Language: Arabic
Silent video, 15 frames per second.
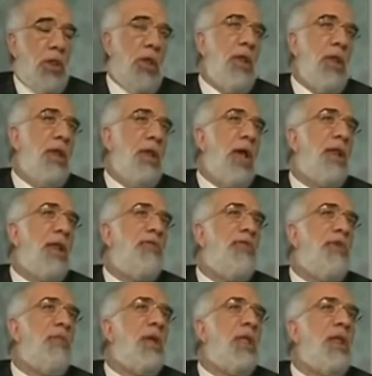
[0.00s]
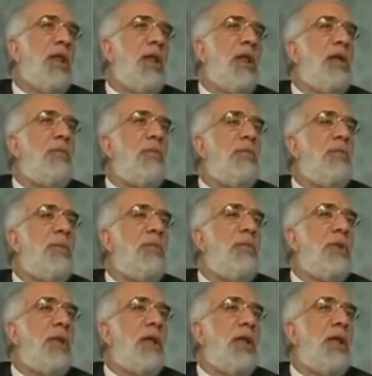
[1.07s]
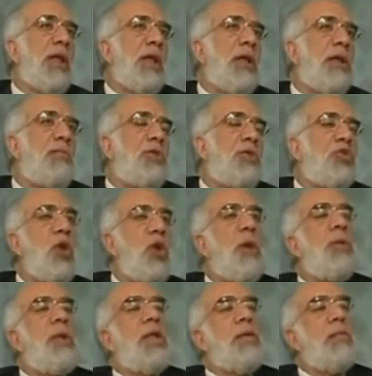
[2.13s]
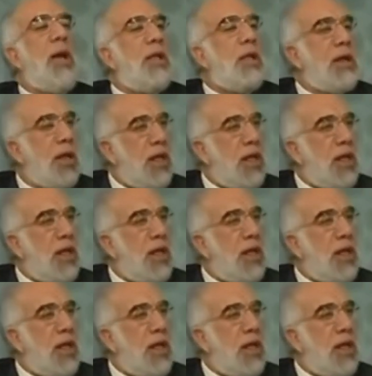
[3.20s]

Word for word: في مثلا من يعني من شعب الايمان الكثيره